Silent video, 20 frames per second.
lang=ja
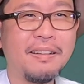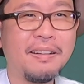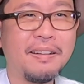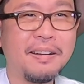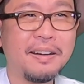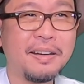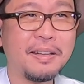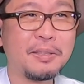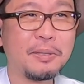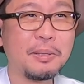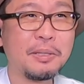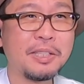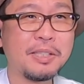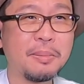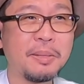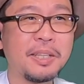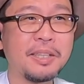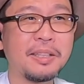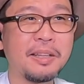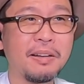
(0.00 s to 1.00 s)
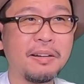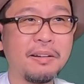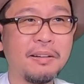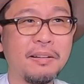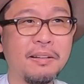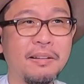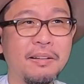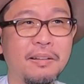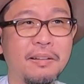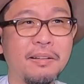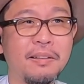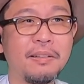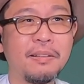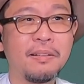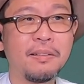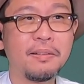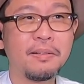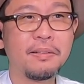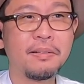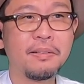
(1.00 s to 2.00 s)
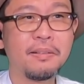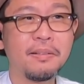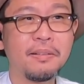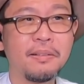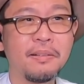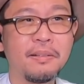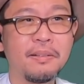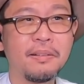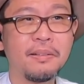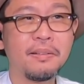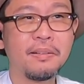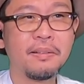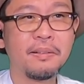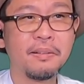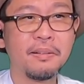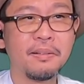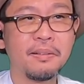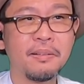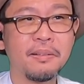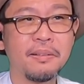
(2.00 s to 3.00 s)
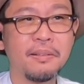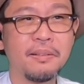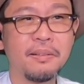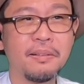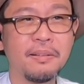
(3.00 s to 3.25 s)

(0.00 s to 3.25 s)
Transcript: あ、問い詰めに来た。うん。